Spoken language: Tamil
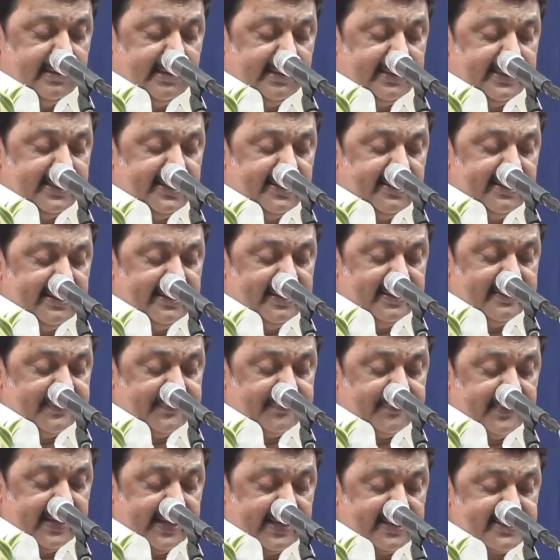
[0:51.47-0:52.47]
அதையெல்லாம்
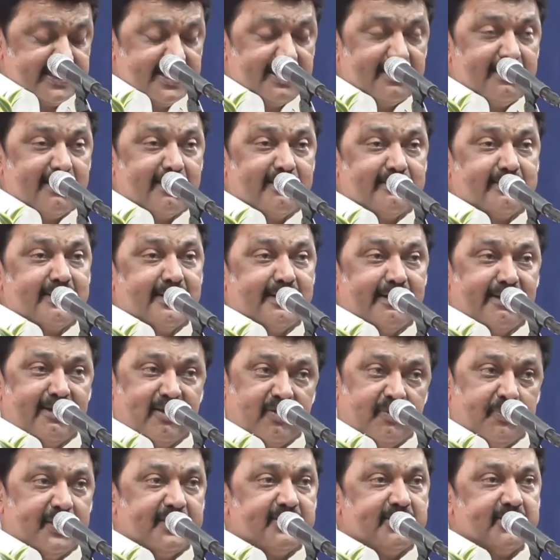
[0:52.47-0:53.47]
அரசியல் களத்தில்
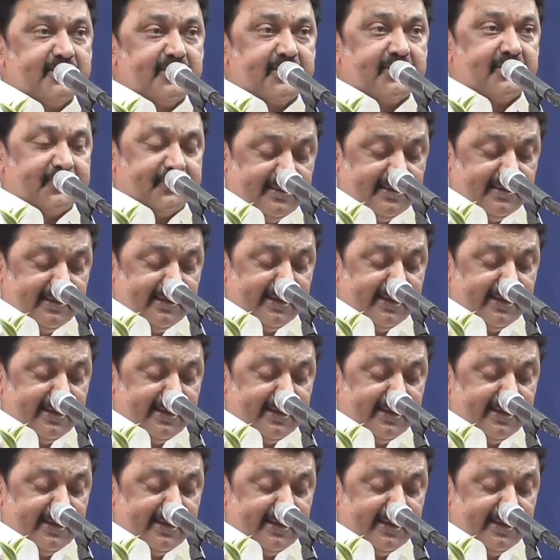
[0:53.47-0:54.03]
நாங்கள் பார்த்துக்கிறோம்